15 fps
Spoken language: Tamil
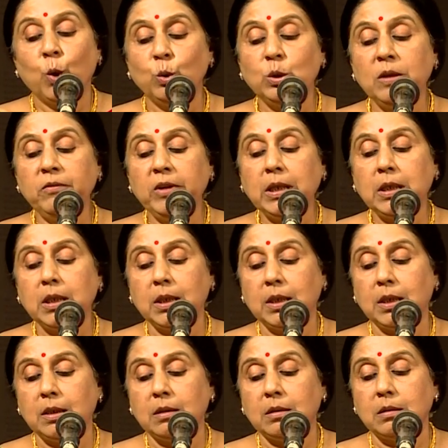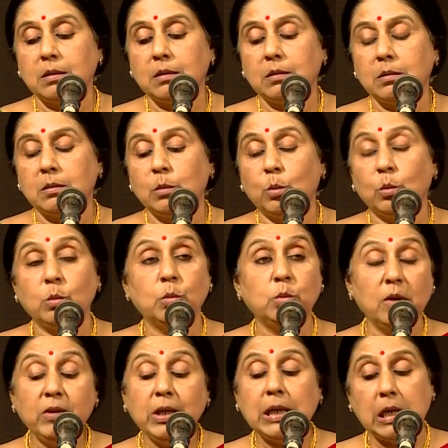உதவிக்கு
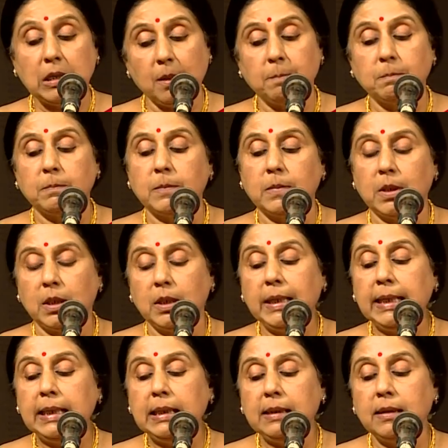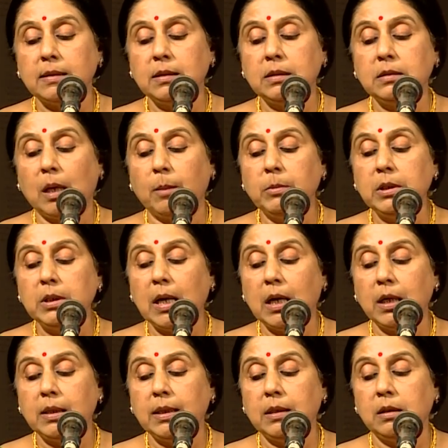உதவிக்கரம் நீட்டியது
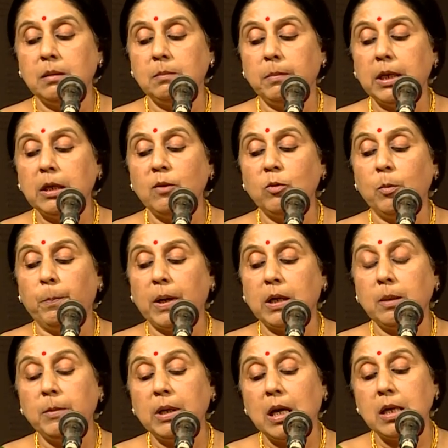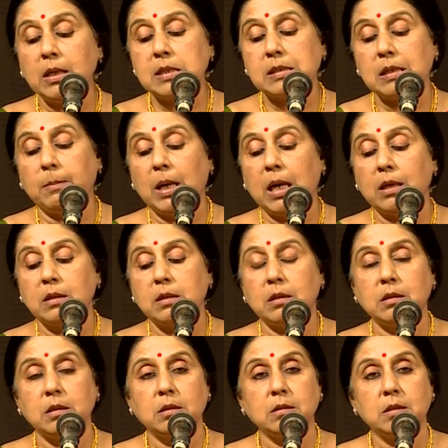தமிழ்நாட்டில் மிகவும் பழமையான சபா
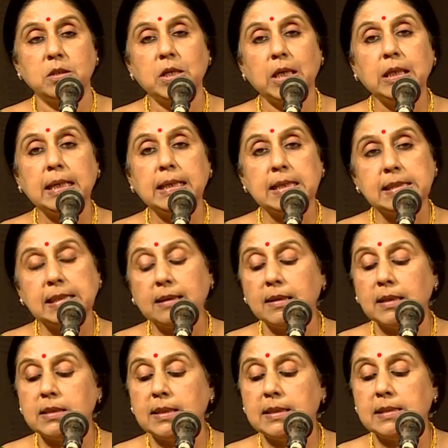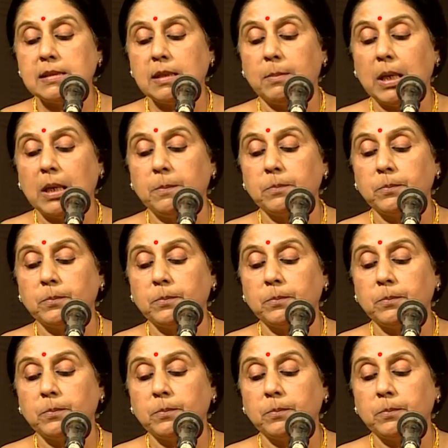சென்னை ரசிகரஞ்சினி சபா